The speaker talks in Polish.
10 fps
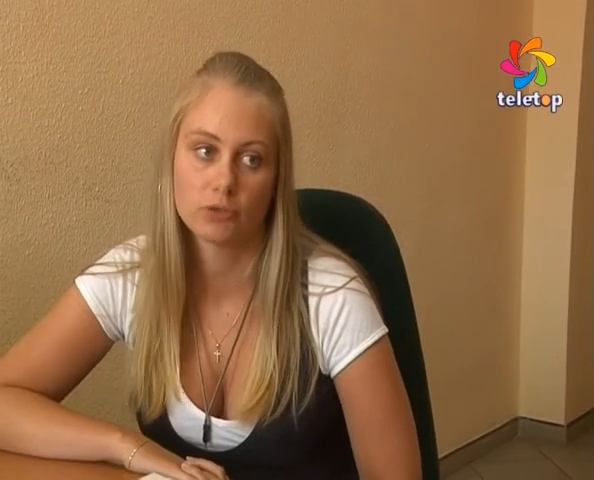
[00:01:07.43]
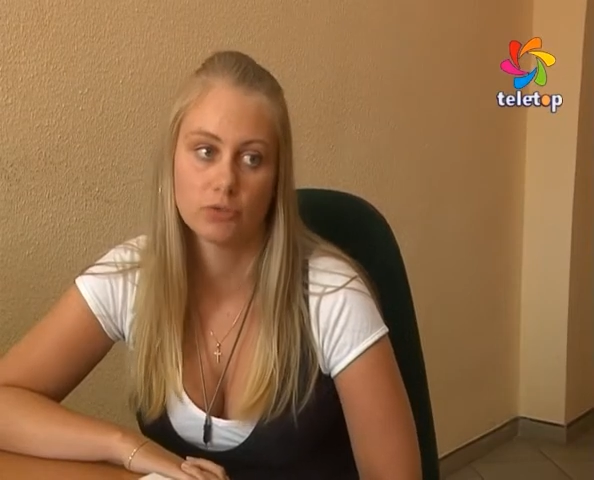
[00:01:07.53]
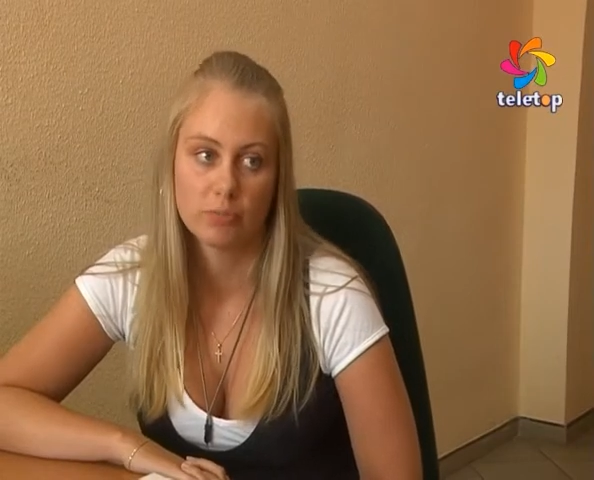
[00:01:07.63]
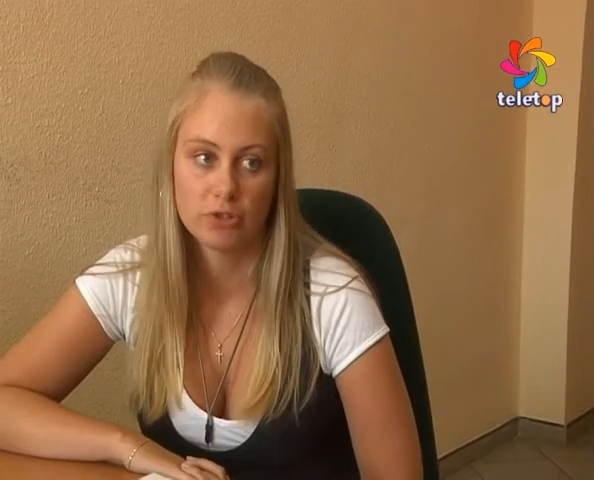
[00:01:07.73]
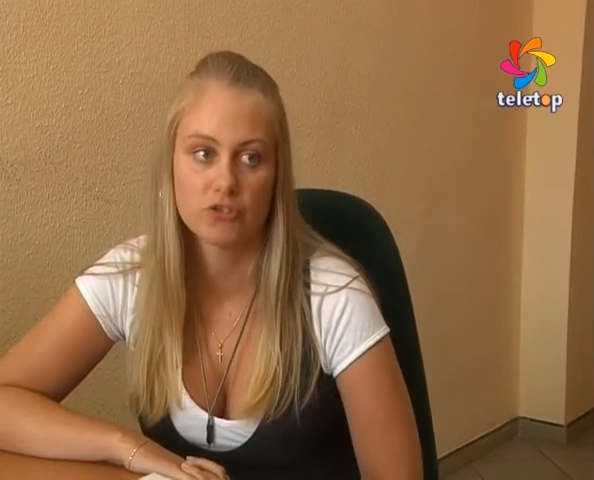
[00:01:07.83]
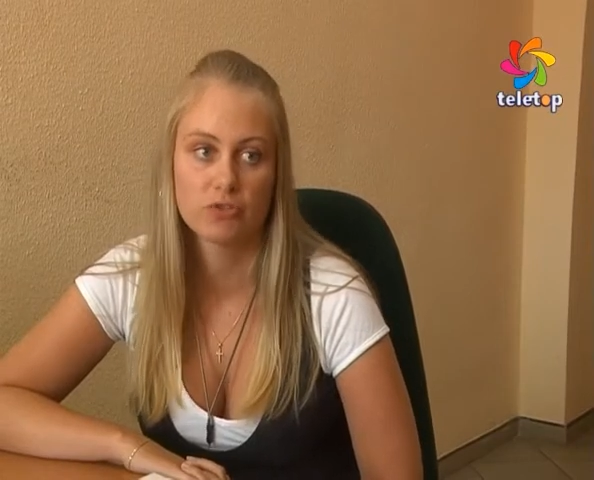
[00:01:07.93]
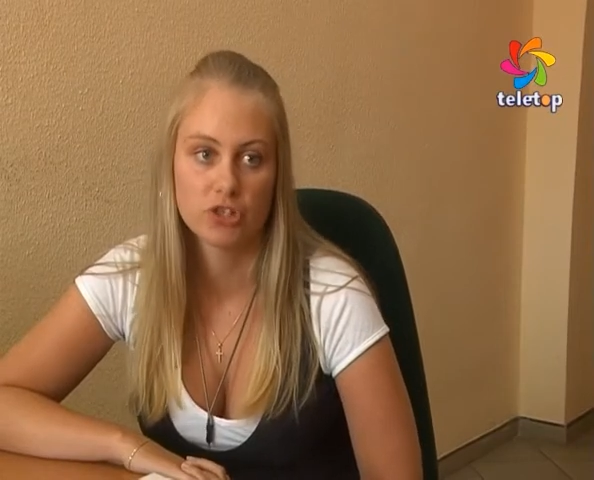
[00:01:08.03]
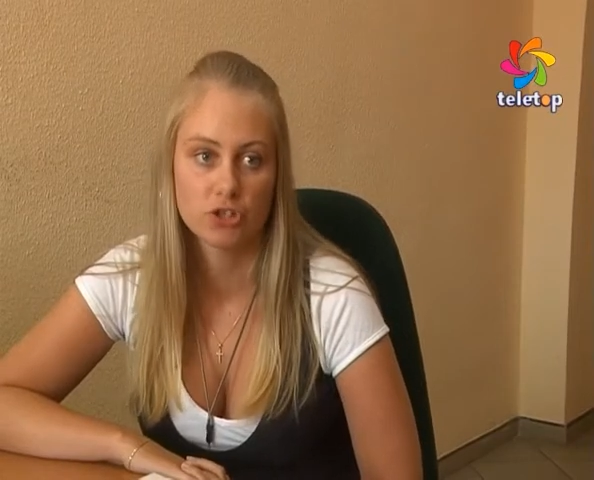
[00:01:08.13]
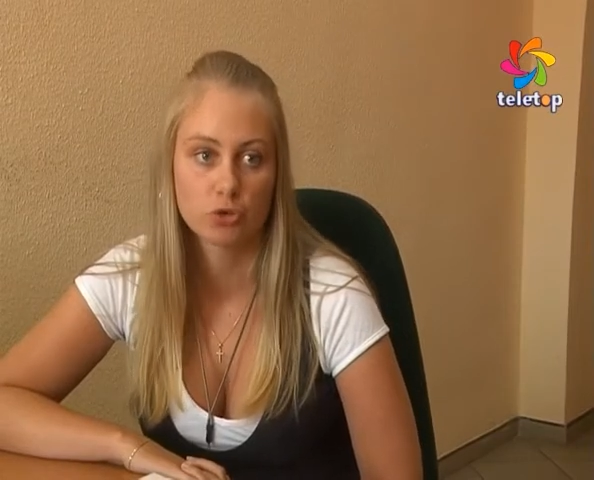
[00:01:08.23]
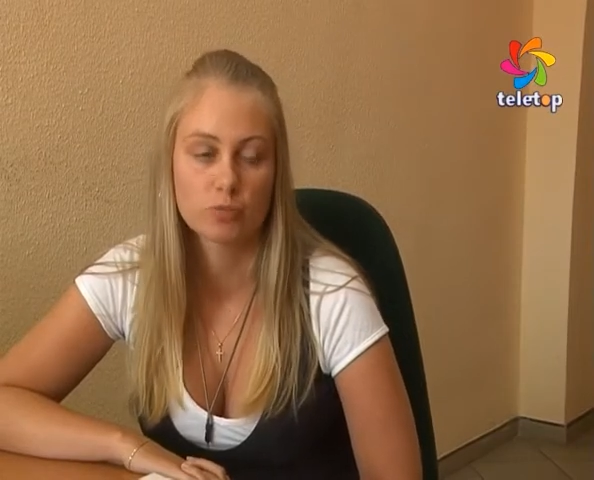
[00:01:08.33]
który będzie
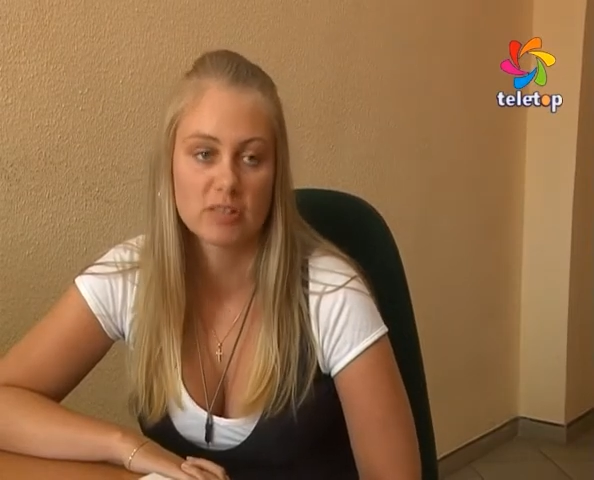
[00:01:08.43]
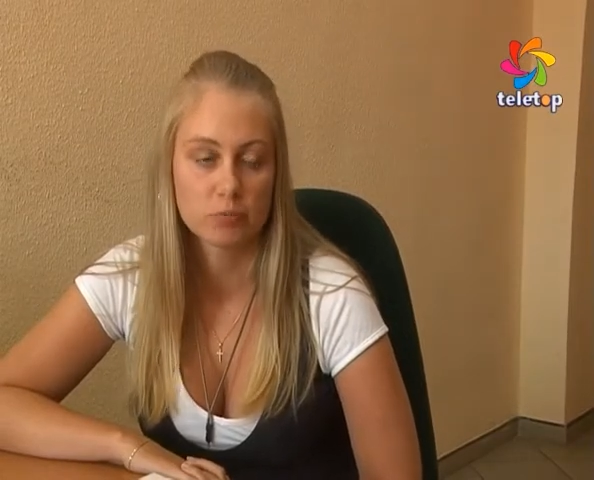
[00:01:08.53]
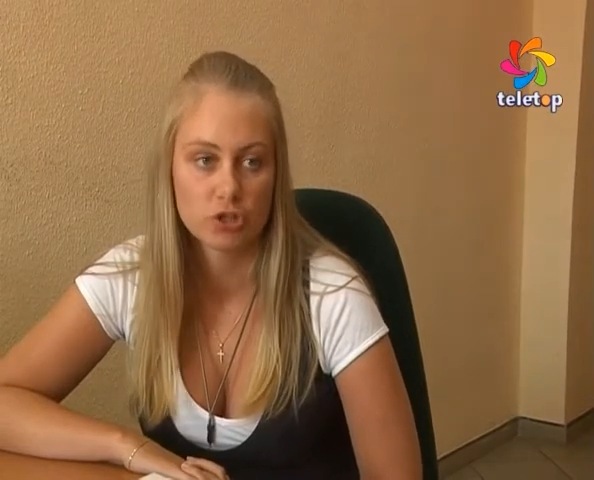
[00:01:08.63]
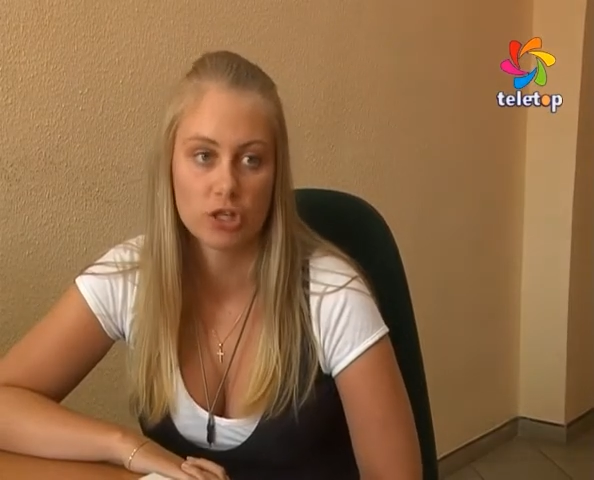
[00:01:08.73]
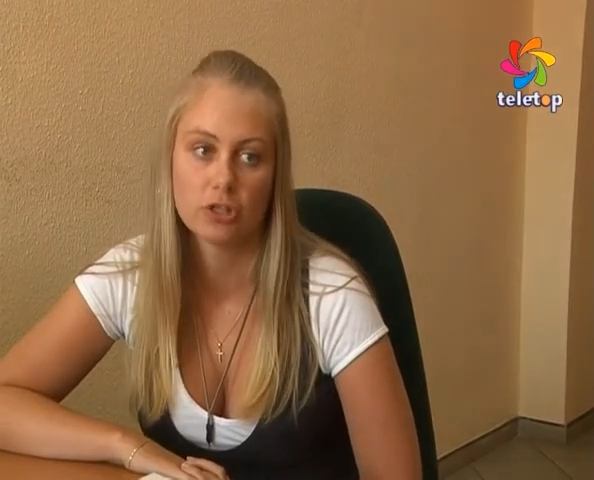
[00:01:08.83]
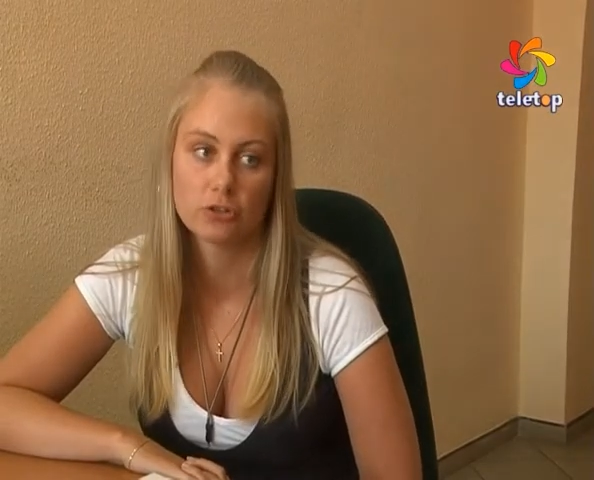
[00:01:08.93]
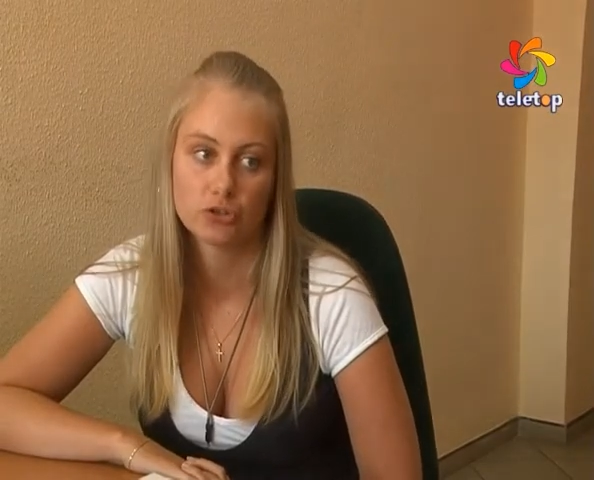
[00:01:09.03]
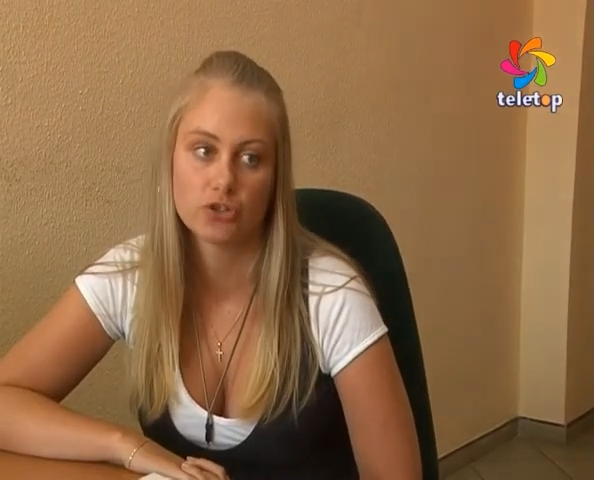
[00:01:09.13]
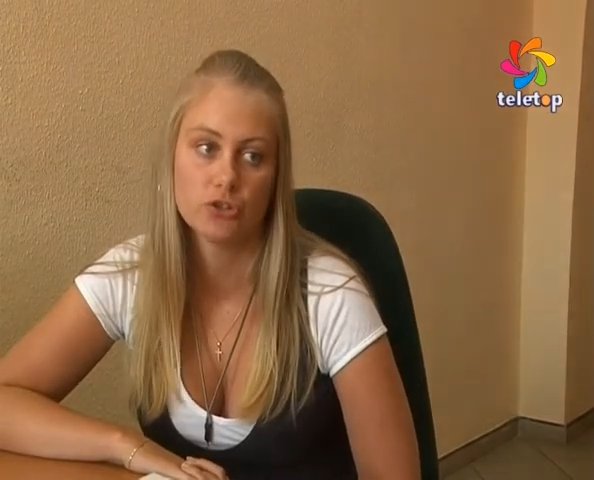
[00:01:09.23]
właśnie już bezpośrednio do,